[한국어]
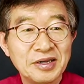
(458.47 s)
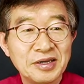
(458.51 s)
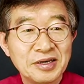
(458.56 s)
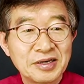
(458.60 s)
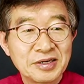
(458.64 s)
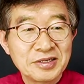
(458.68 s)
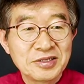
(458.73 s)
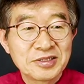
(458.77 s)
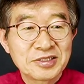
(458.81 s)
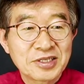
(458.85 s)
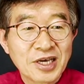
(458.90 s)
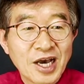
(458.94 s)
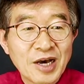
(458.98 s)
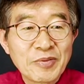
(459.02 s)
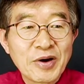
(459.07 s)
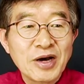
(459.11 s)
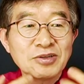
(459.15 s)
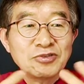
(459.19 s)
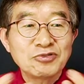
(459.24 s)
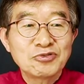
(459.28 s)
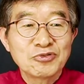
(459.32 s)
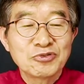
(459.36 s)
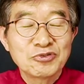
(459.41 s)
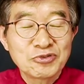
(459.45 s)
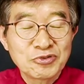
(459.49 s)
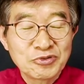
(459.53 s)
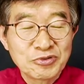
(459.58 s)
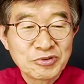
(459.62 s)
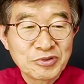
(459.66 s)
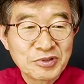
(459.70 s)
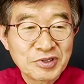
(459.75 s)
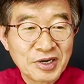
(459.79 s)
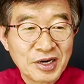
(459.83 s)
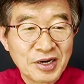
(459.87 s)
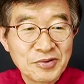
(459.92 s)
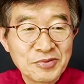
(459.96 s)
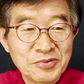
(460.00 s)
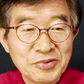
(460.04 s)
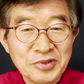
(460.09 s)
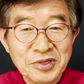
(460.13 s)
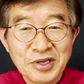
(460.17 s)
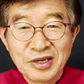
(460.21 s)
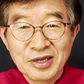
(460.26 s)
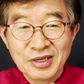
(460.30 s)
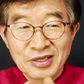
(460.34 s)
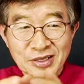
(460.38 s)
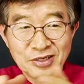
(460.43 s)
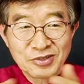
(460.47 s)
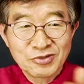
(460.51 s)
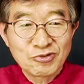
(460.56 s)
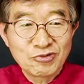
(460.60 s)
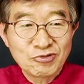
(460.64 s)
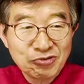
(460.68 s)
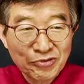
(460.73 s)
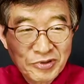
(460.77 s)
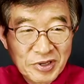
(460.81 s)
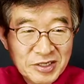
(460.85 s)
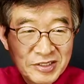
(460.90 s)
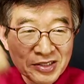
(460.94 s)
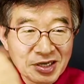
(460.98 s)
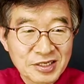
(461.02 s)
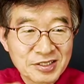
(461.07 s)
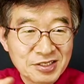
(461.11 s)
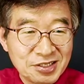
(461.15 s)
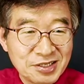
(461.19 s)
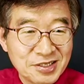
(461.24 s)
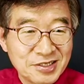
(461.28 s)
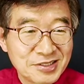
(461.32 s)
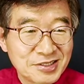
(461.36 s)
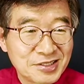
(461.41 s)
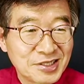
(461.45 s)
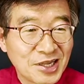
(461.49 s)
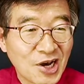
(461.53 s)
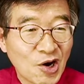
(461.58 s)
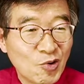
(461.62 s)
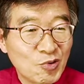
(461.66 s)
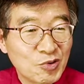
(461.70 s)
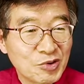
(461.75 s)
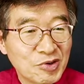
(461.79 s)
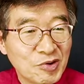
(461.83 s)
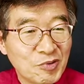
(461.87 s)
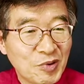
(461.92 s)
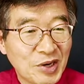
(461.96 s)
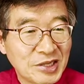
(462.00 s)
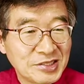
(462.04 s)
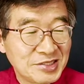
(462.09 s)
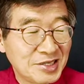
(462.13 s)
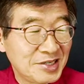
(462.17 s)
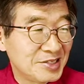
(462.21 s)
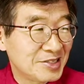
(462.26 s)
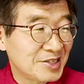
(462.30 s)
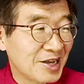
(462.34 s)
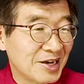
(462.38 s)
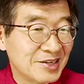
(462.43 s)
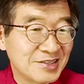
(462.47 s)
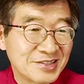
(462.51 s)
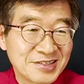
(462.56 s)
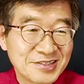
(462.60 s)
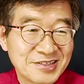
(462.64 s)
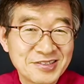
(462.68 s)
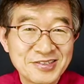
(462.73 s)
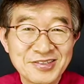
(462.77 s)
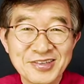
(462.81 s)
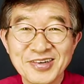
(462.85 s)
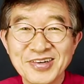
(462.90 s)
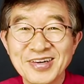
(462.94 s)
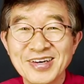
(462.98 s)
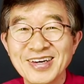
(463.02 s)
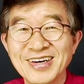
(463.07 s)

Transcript: 그걸 자발적으로 주는 거하고 영수증이 그냥 찍어서 나오는 건 완전히 다른 거죠.